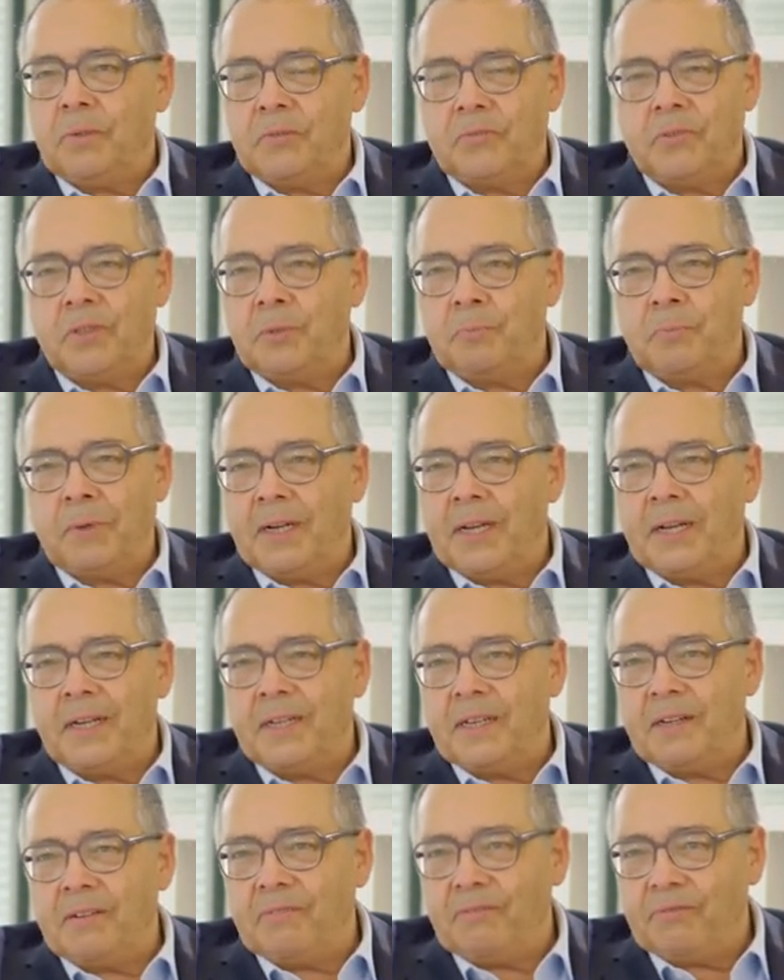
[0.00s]
Das sieht man
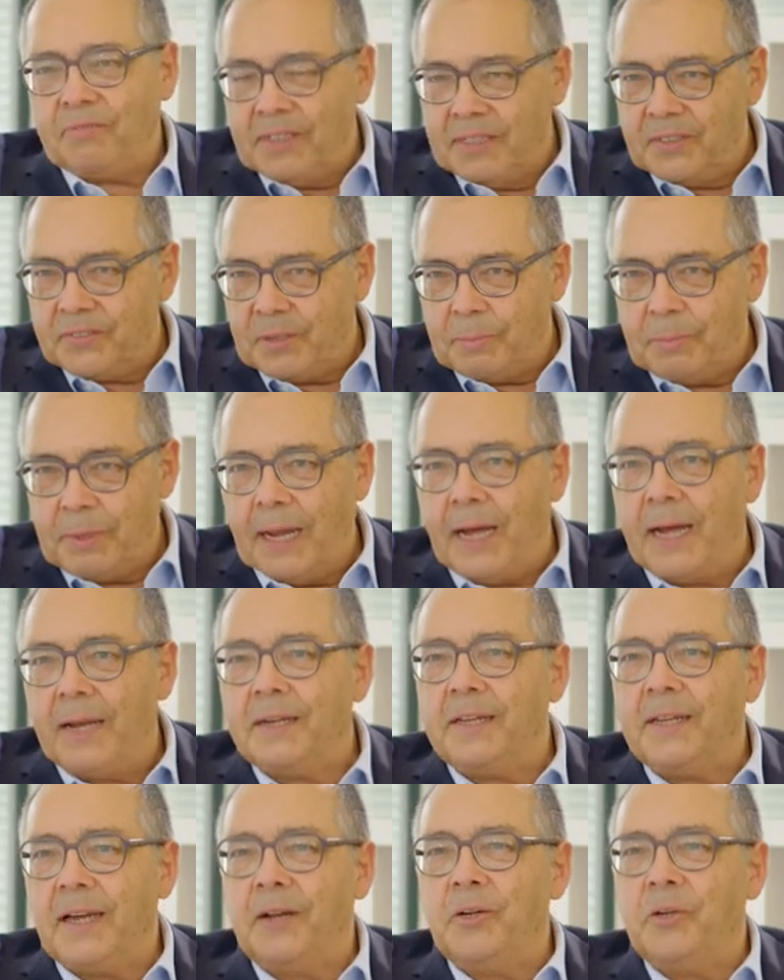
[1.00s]
an den vielen
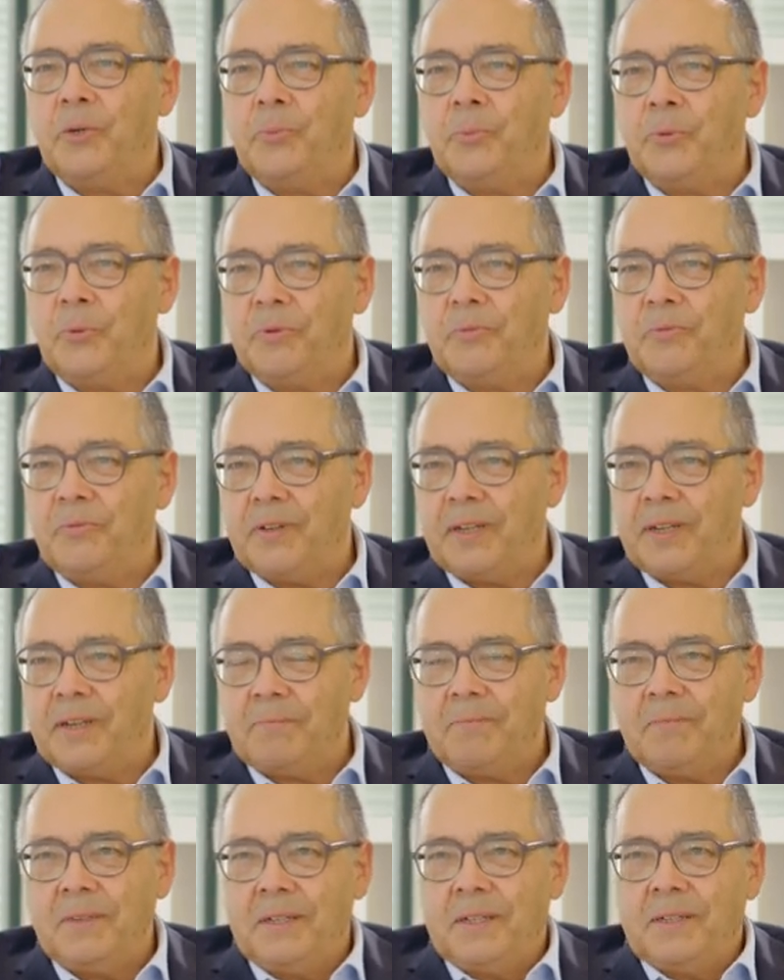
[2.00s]
Seminaren, die angeboten
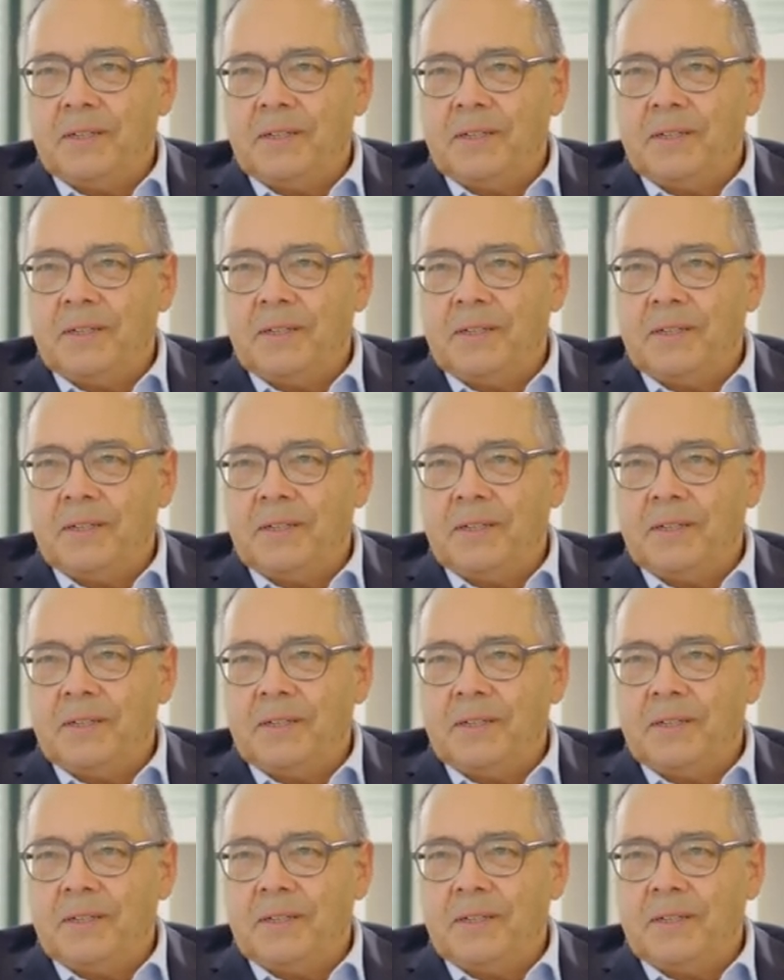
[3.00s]
werden